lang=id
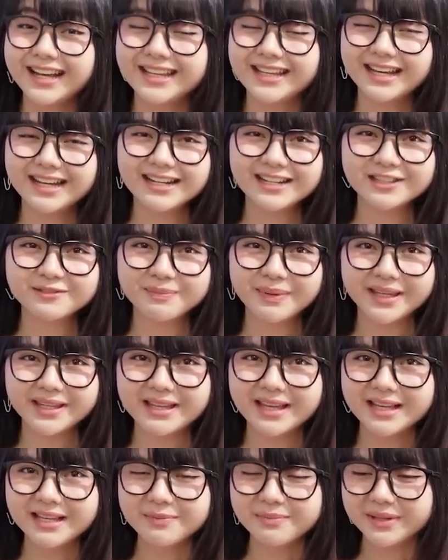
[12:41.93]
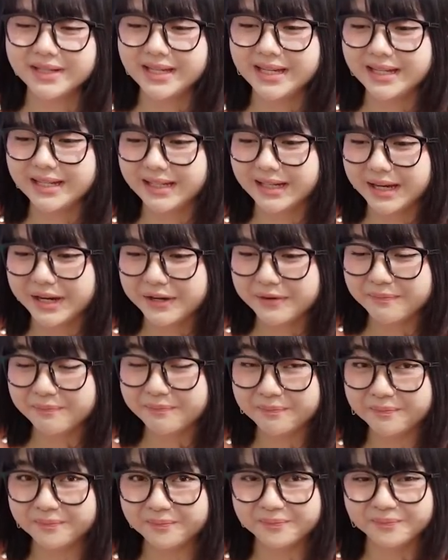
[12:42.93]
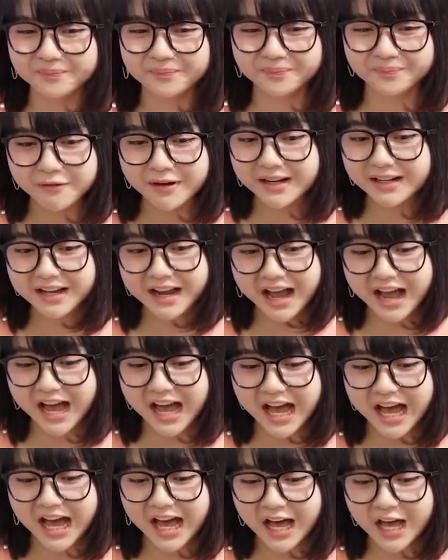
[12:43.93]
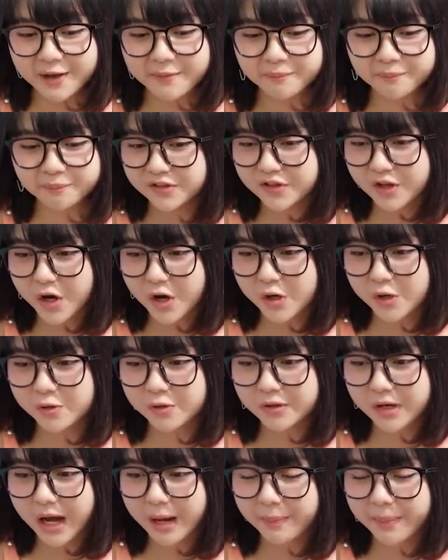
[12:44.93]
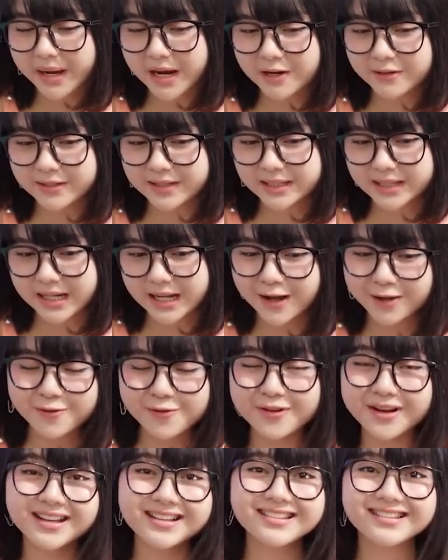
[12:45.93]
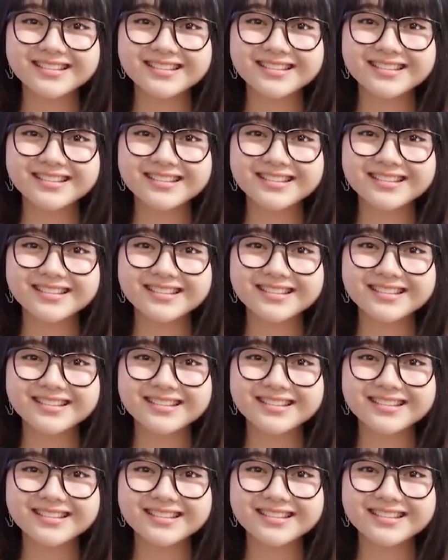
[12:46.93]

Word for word: iyalah speknya aja begini kan. Hmm. Welcome. So, apa yang harus kita lakukan